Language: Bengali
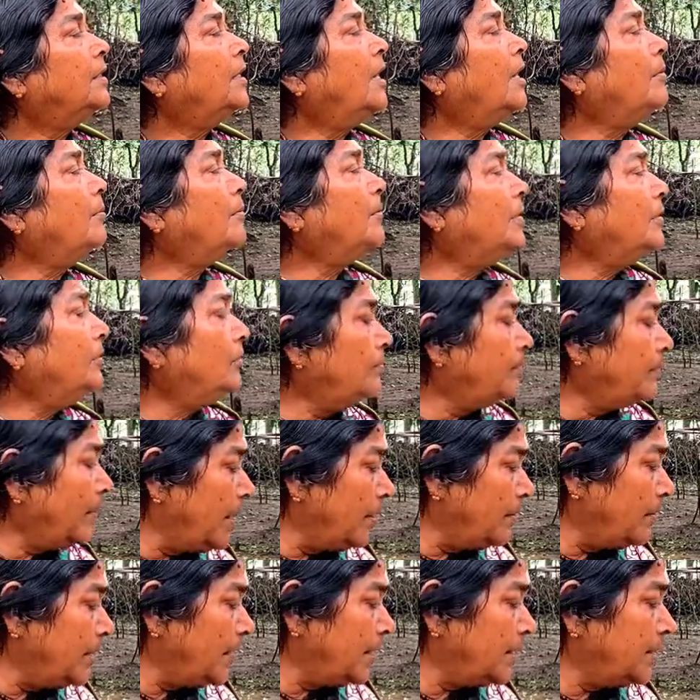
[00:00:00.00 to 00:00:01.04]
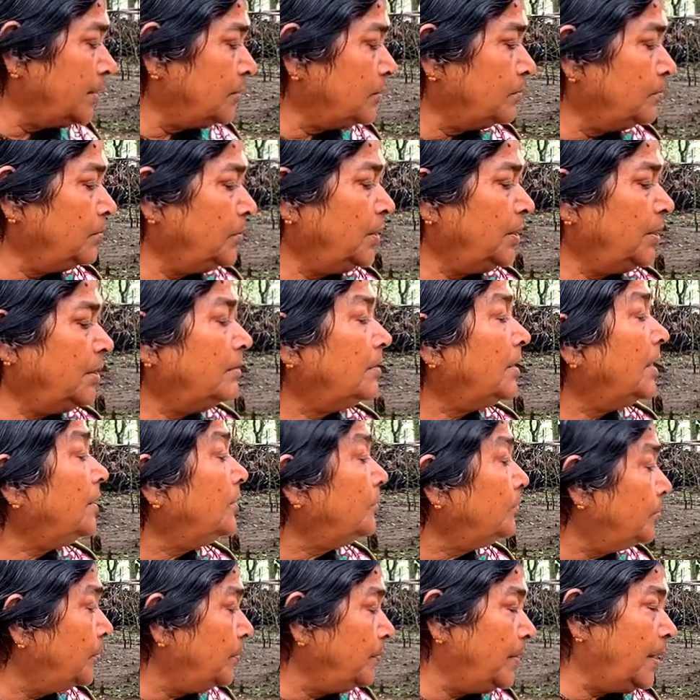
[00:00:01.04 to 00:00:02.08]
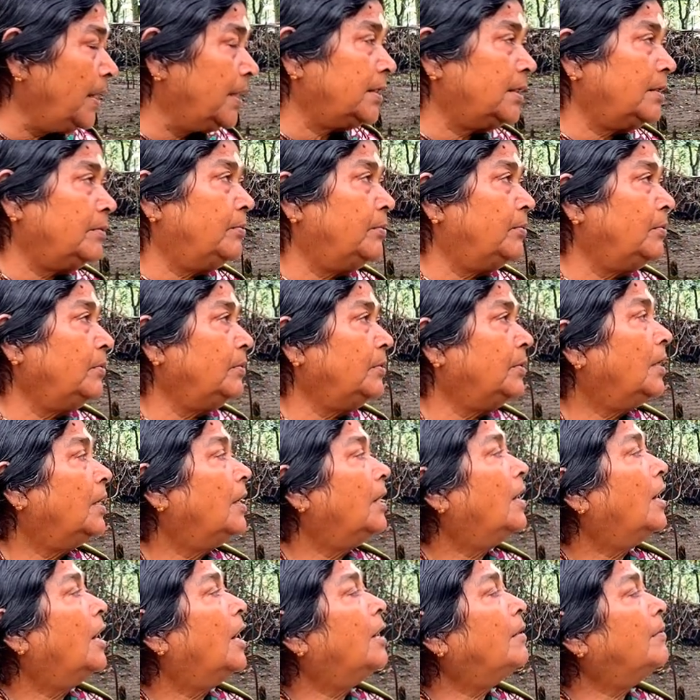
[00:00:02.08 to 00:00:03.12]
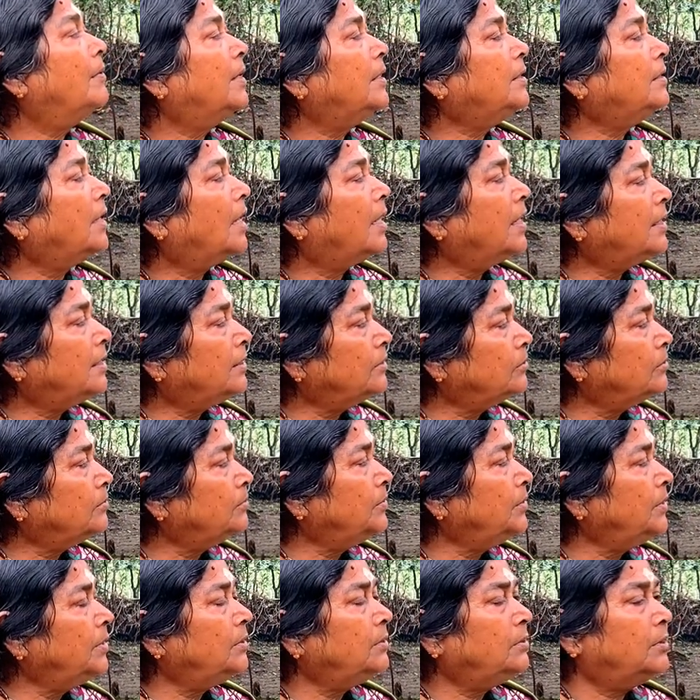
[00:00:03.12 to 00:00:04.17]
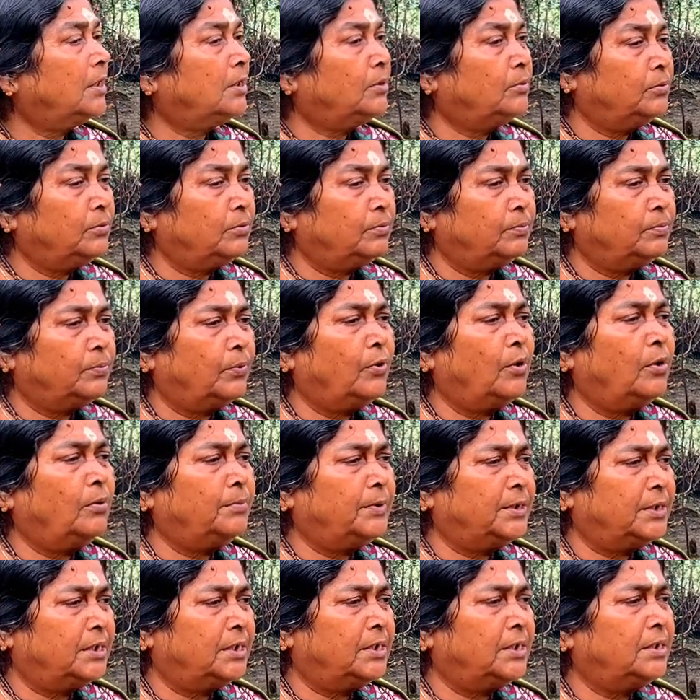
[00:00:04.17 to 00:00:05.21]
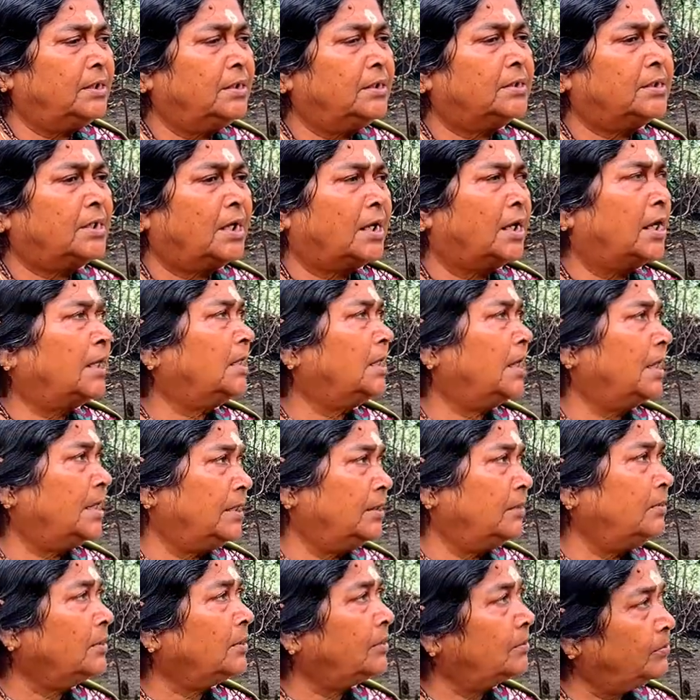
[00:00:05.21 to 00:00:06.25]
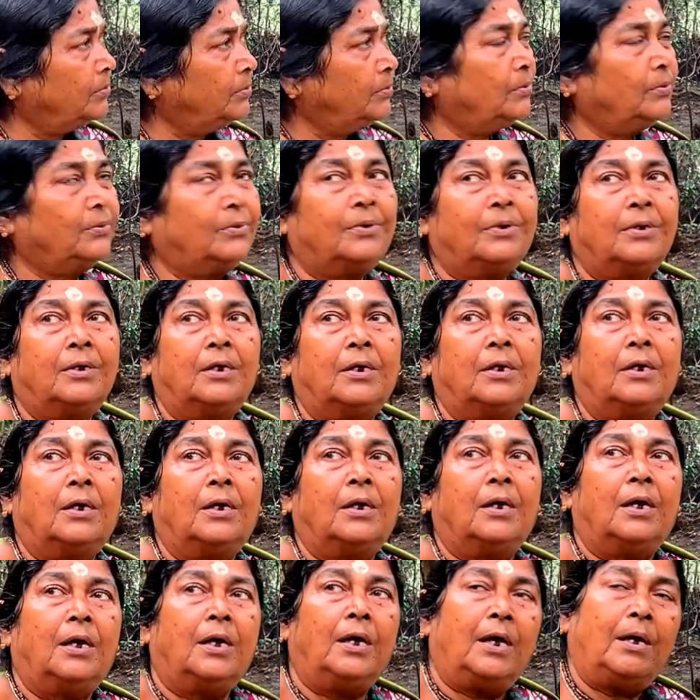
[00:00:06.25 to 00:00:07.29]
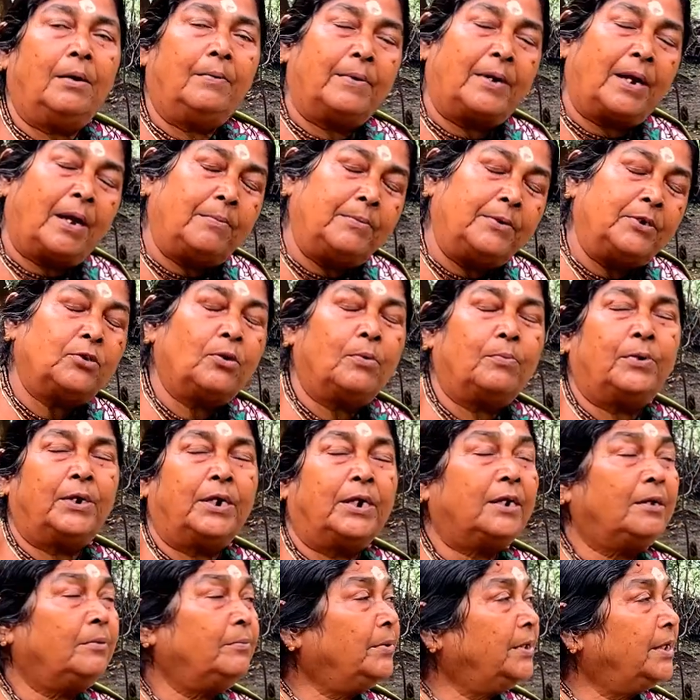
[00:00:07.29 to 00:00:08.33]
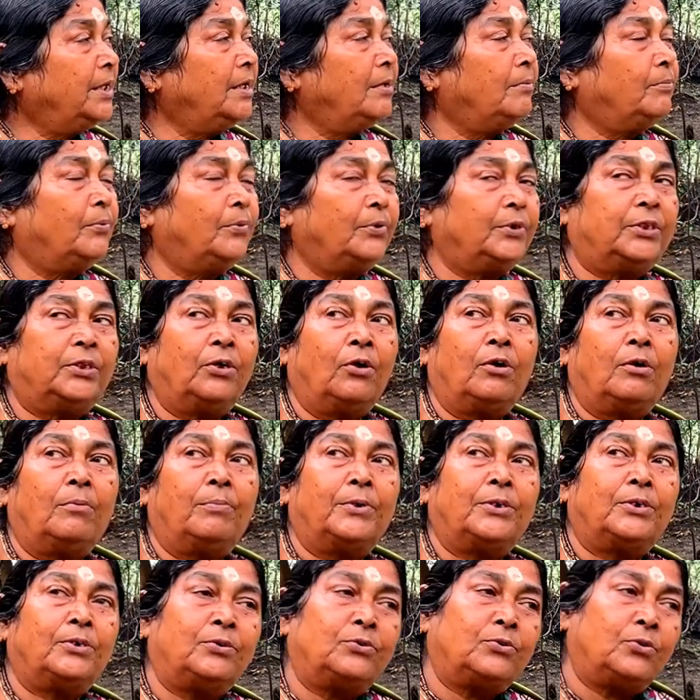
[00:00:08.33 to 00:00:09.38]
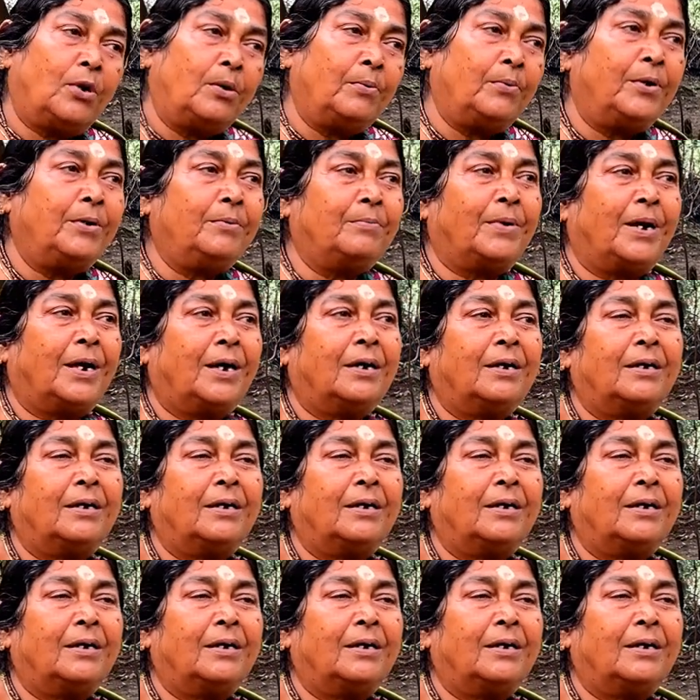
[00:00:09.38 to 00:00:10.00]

তারপরে বারোটা একটা সময় এই দুপুরবেলা একটা ভোগ আবার আরেকটা সময় একটু ফল মিষ্টি রান্না থাকে আপনারাই হ্যাঁ আমি সব করি এখানে বিয়ে পৈতে অন্নপ্রাশন সব হয় মা